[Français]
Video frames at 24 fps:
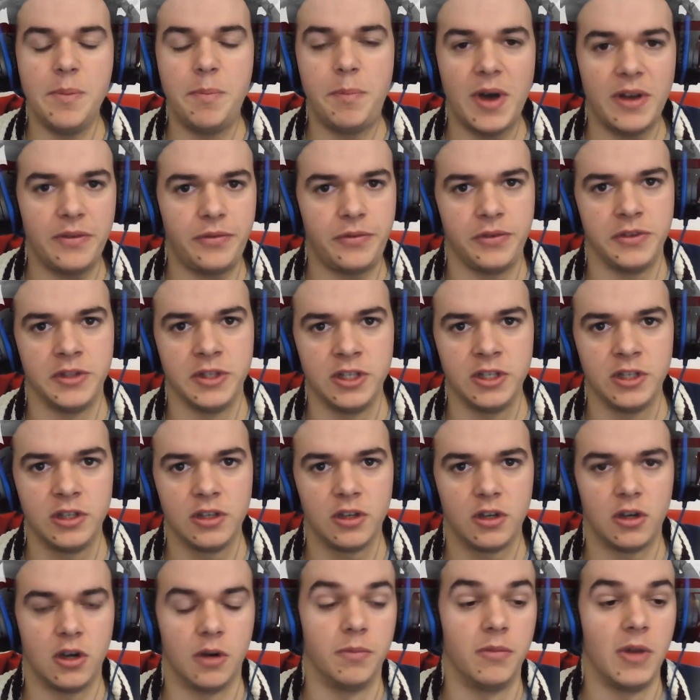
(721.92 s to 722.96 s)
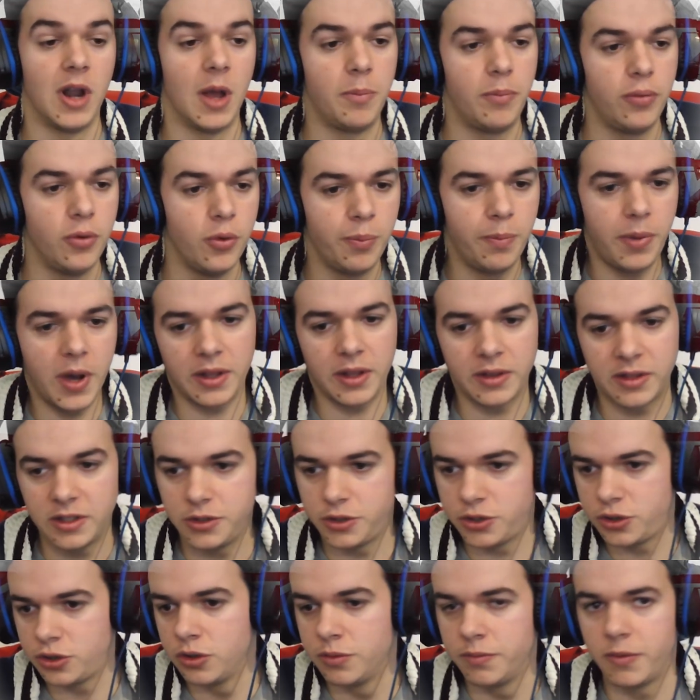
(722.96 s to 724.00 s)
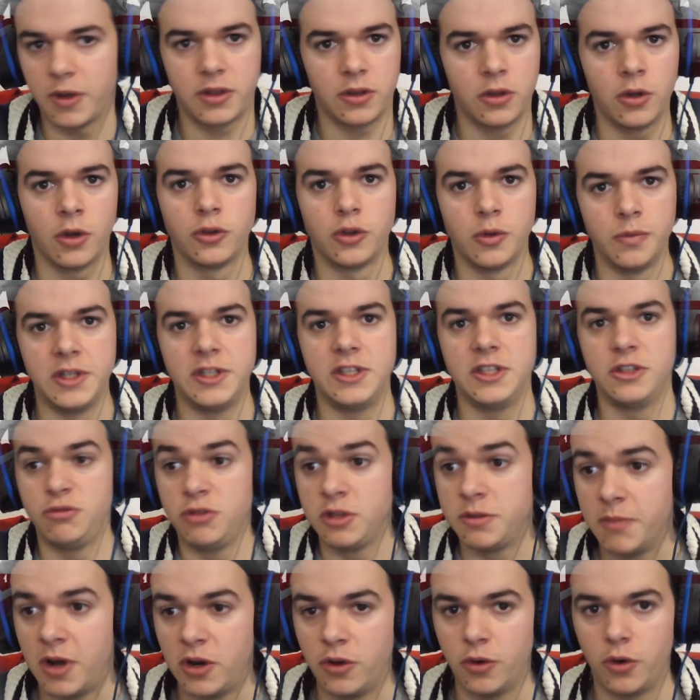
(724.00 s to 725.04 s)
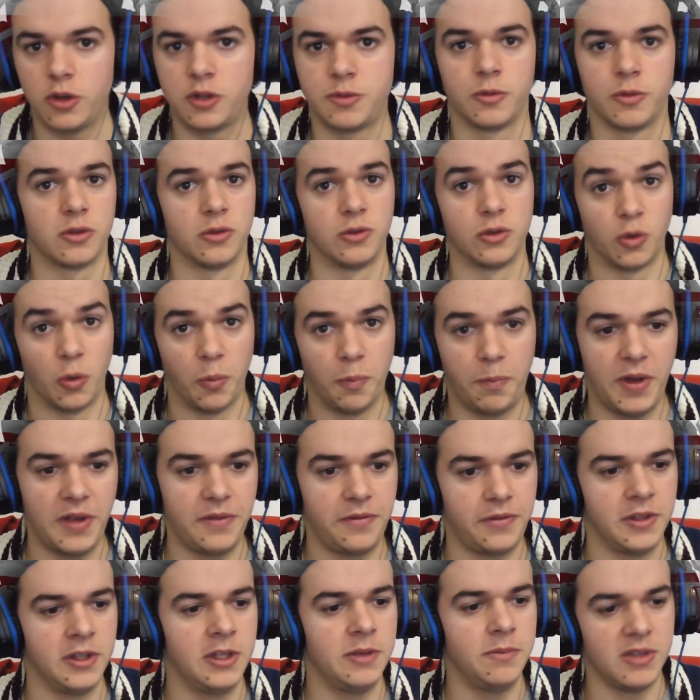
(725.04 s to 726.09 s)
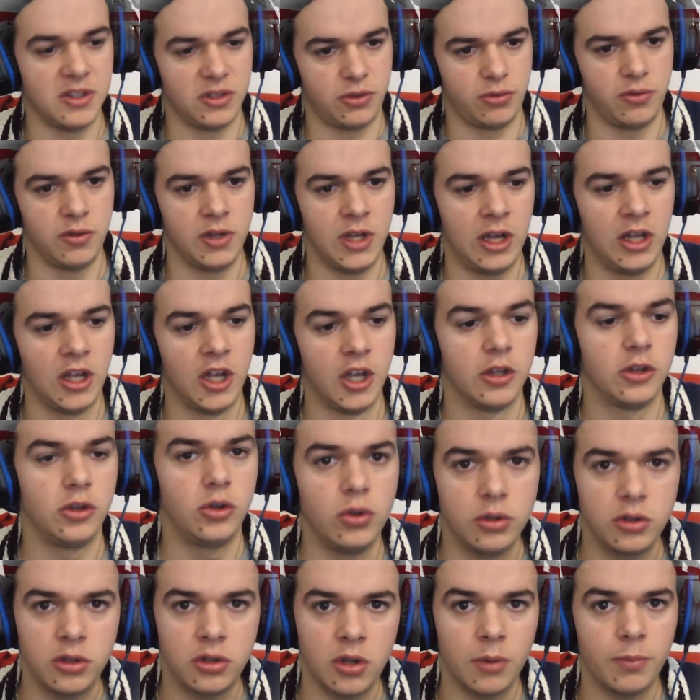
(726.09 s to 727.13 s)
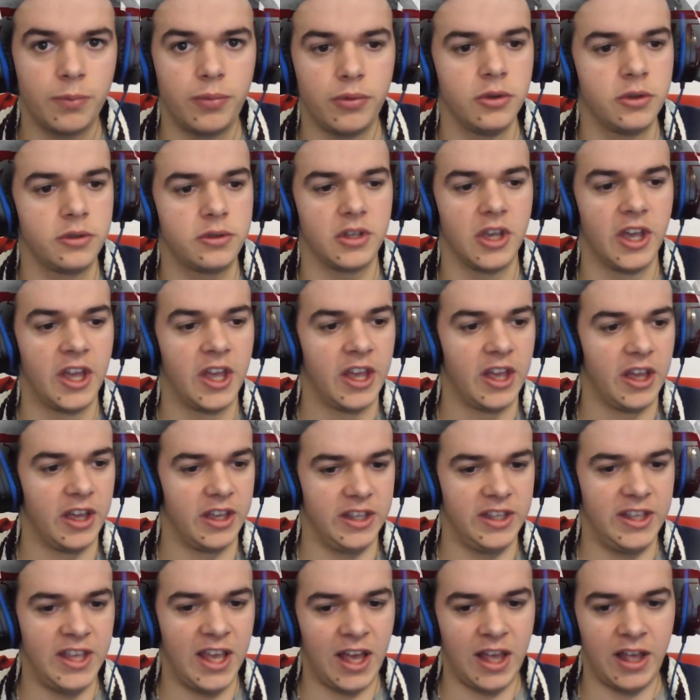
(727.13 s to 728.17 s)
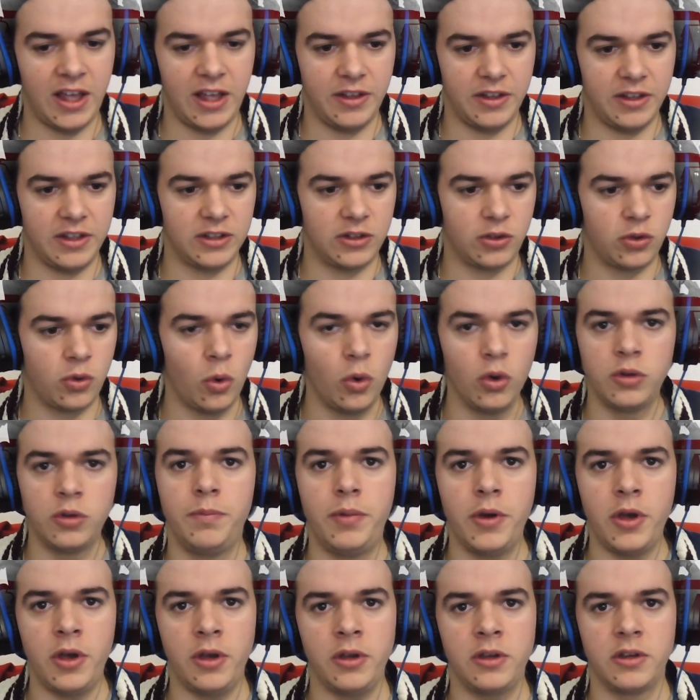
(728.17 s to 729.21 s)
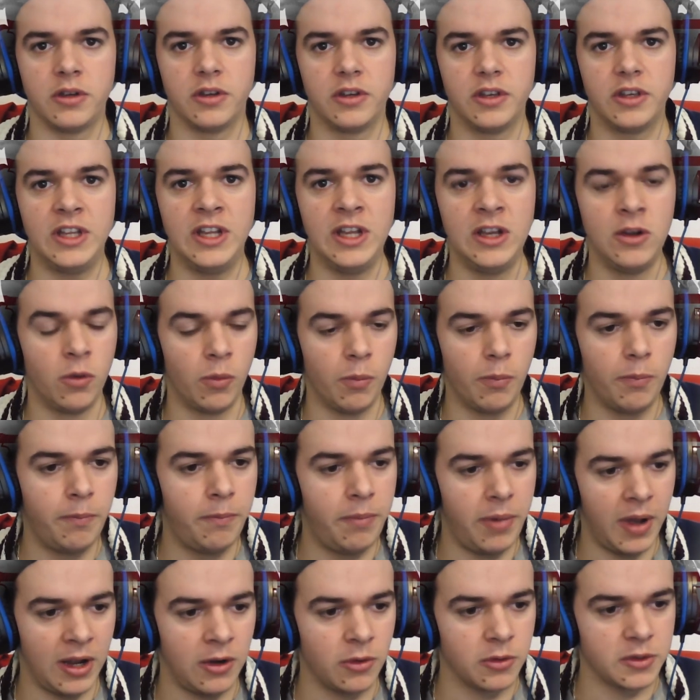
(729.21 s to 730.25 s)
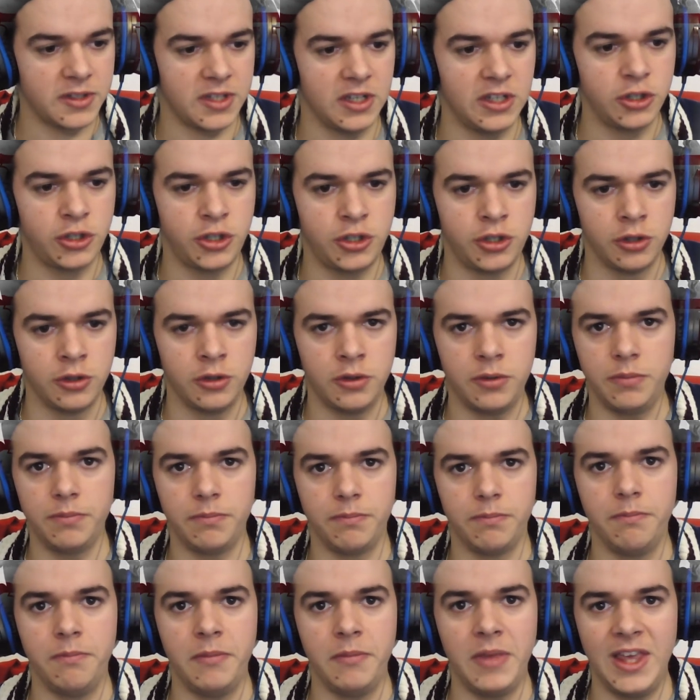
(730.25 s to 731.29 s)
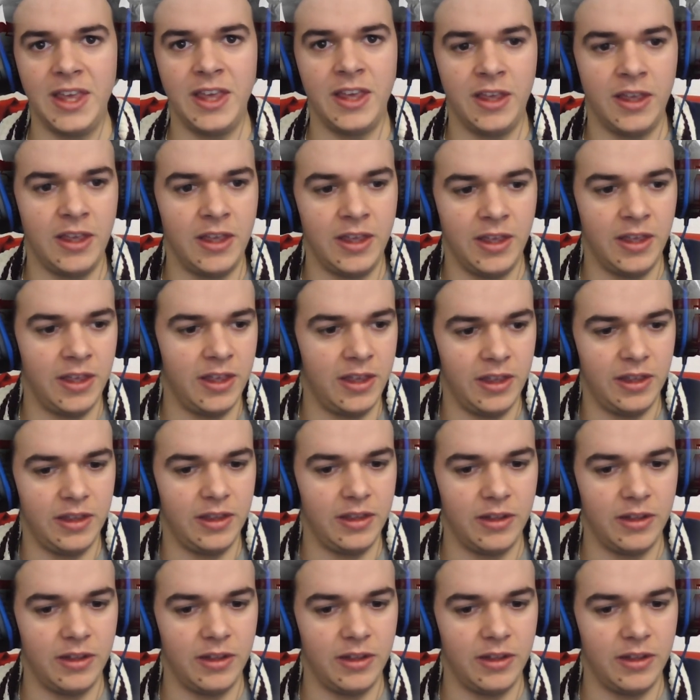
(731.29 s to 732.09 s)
pas fini, comme la plupart des jeux maintenant en 2018 malheureusement ne sont pas finis, mais celui-là d'autant plus. Il y a trop de bugs. Ils ont balancé le jeu, mais